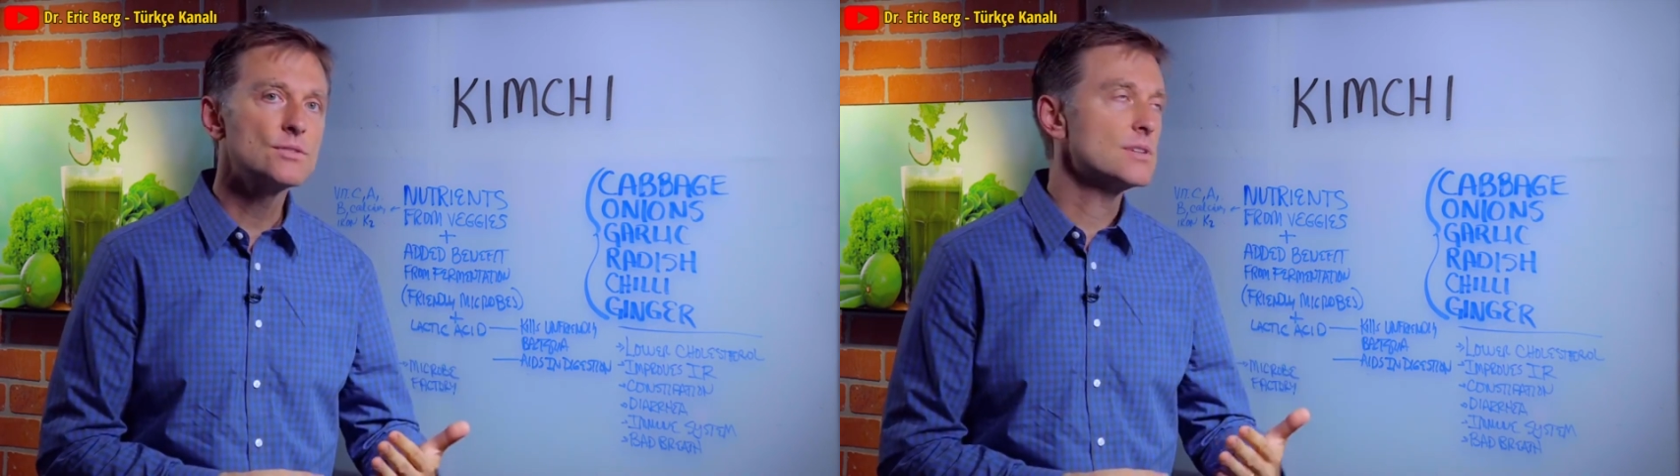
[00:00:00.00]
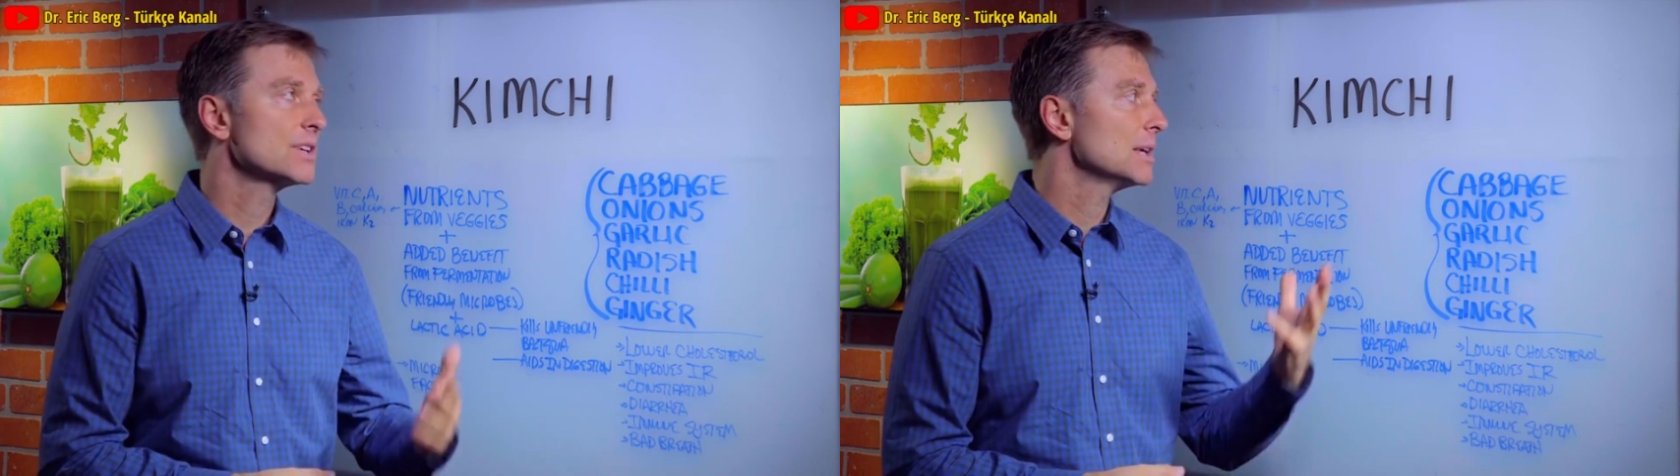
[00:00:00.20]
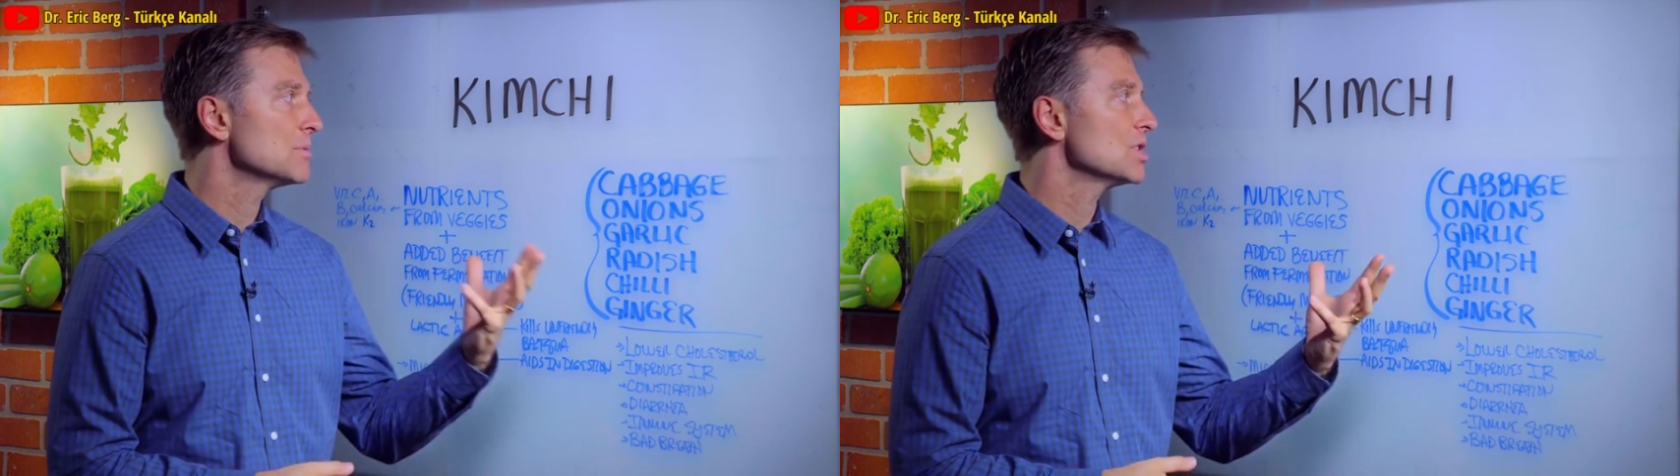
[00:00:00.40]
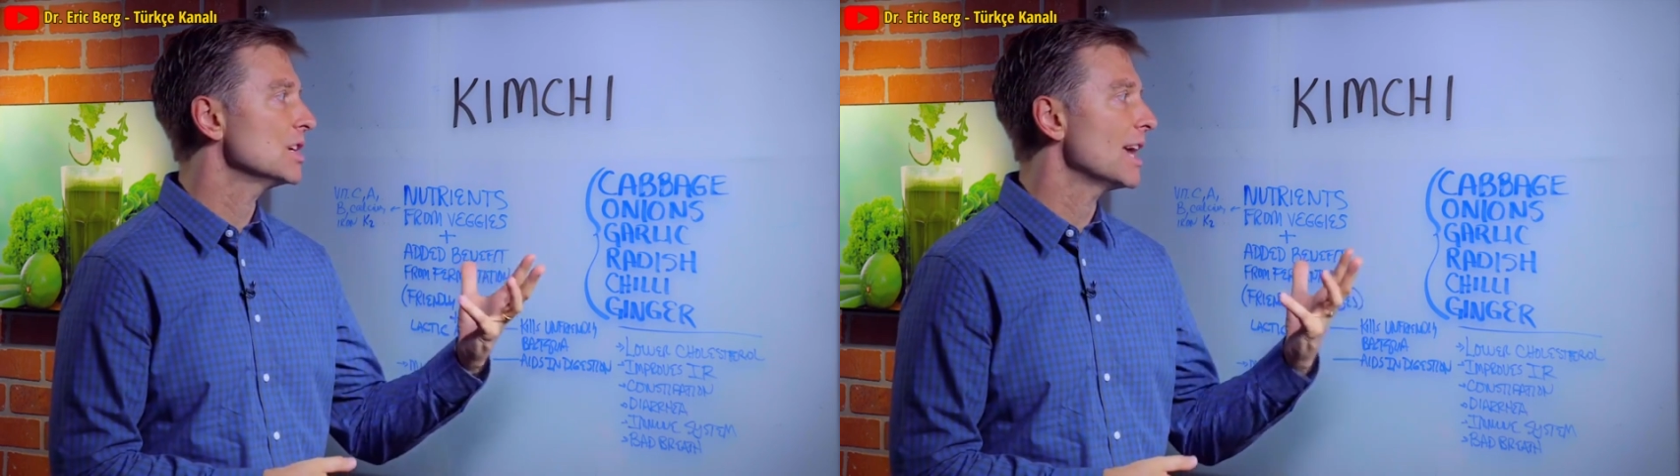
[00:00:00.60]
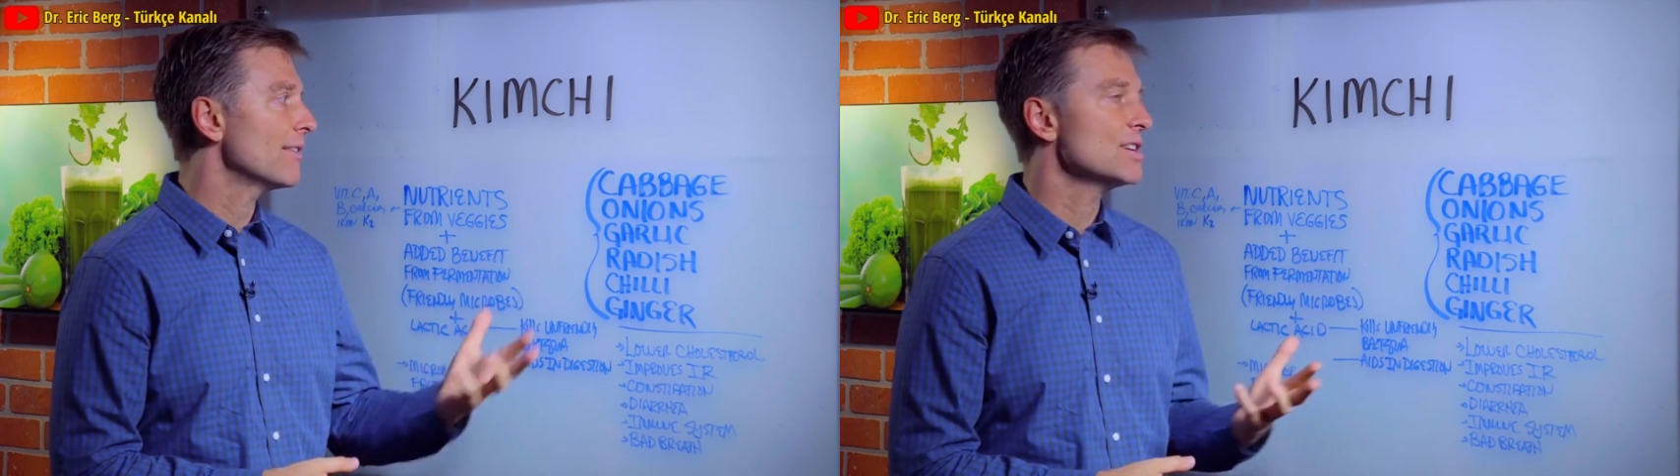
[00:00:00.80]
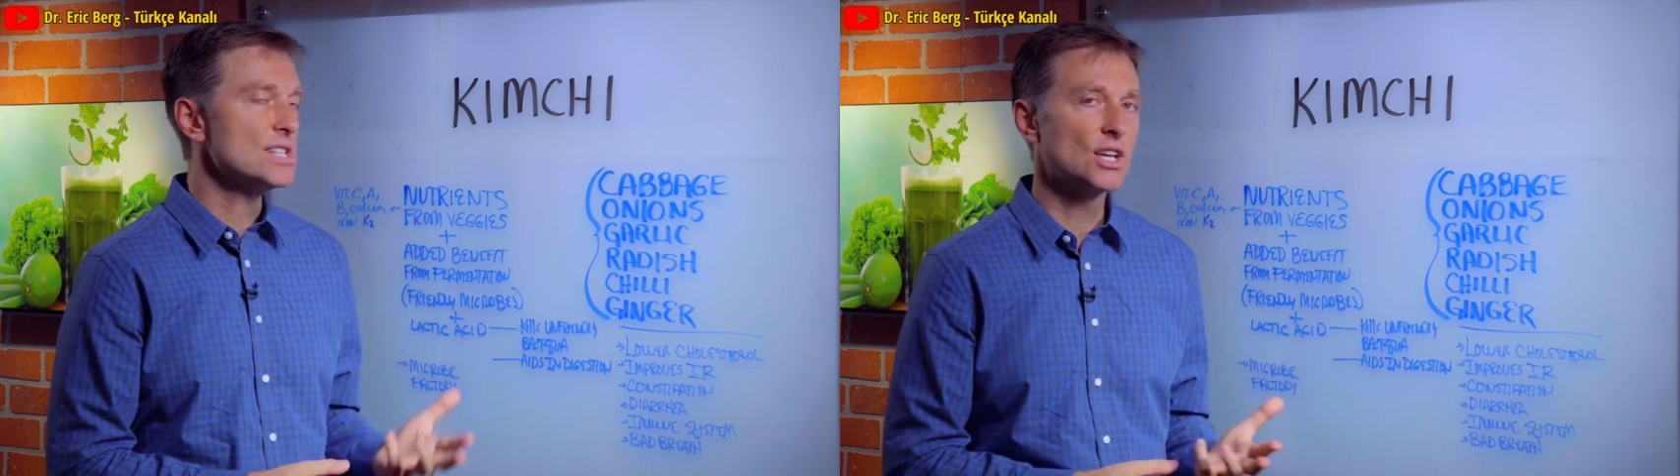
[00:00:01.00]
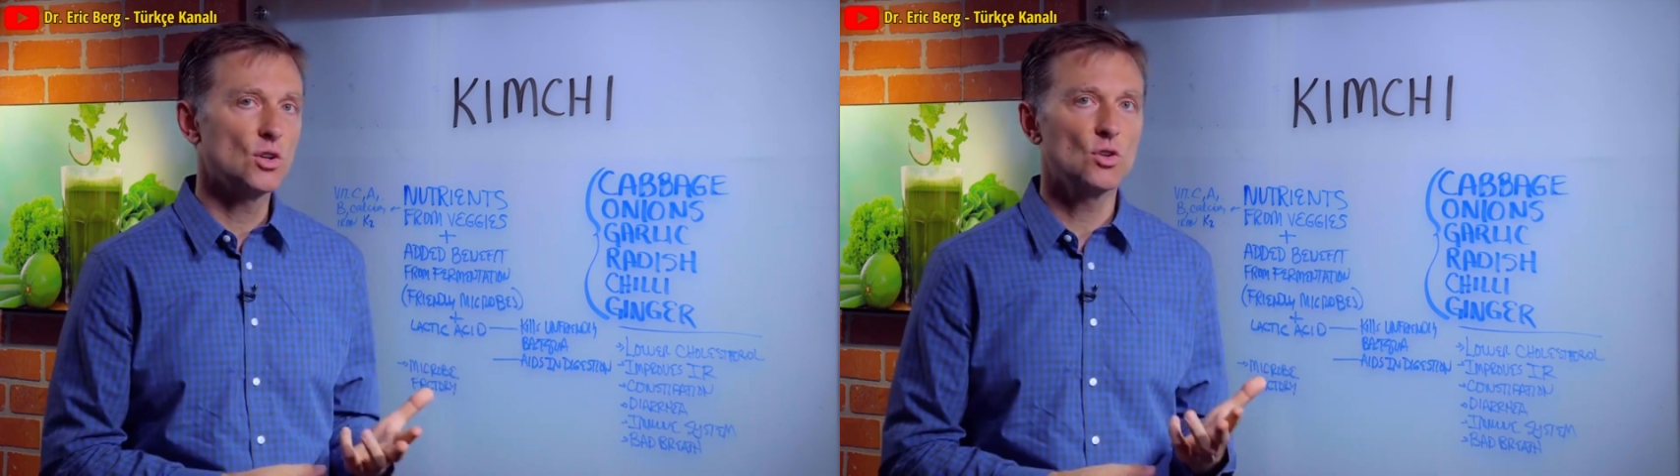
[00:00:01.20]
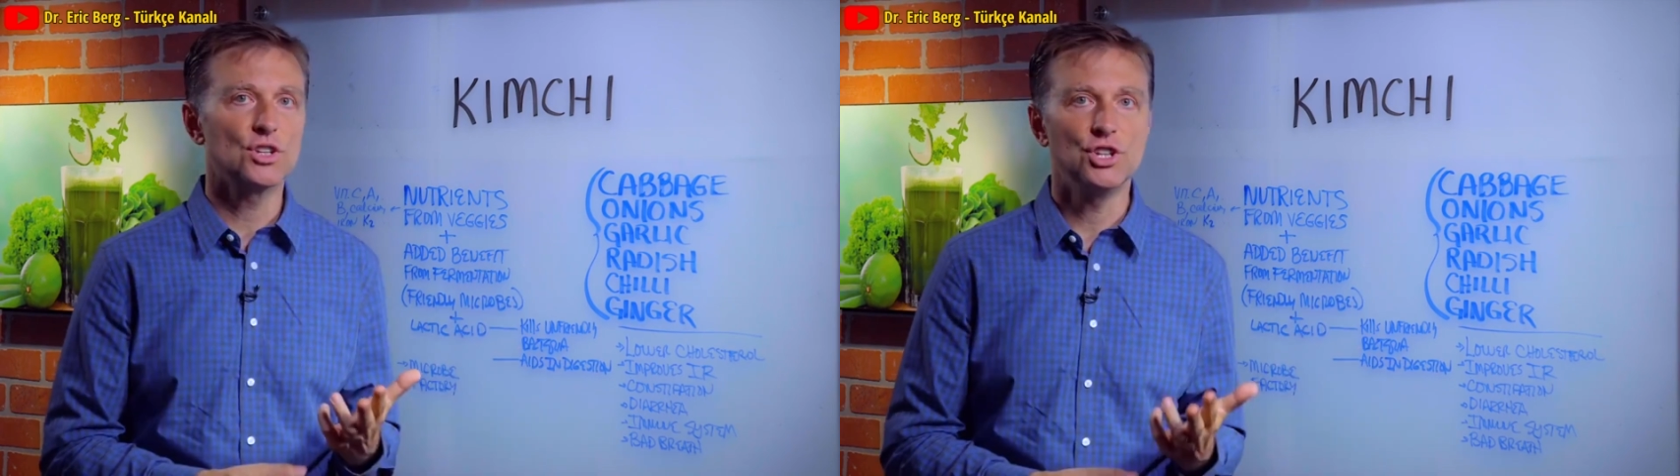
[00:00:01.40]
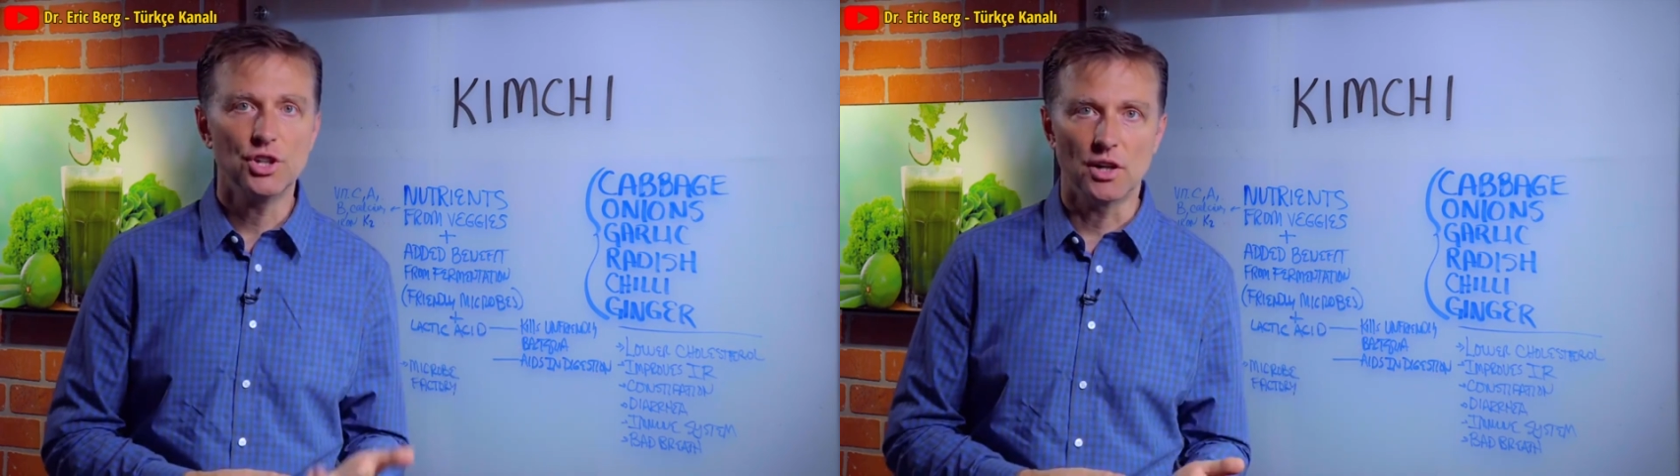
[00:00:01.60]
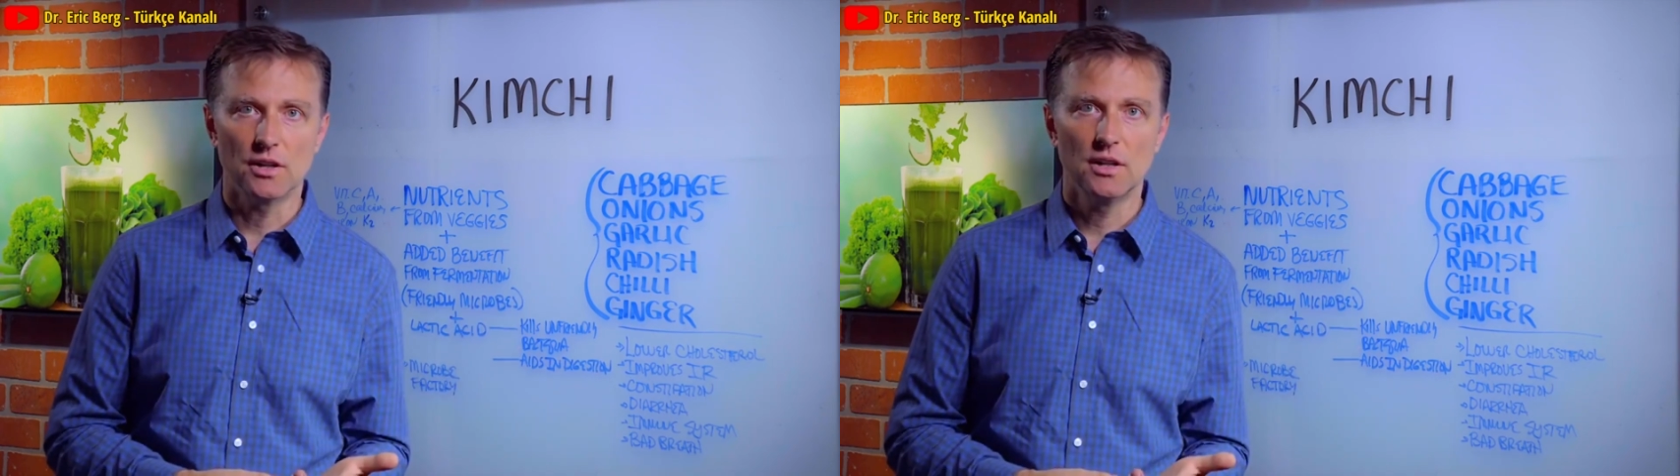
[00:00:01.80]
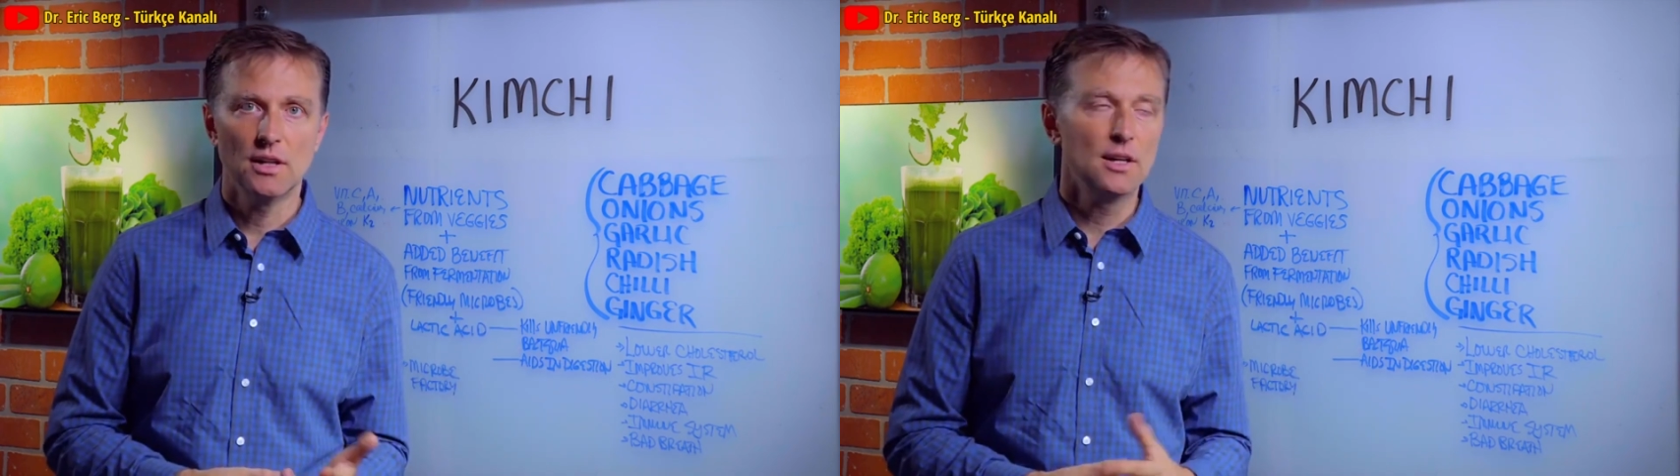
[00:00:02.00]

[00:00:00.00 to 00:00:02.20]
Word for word: 18 kilo kimchi tüketirler.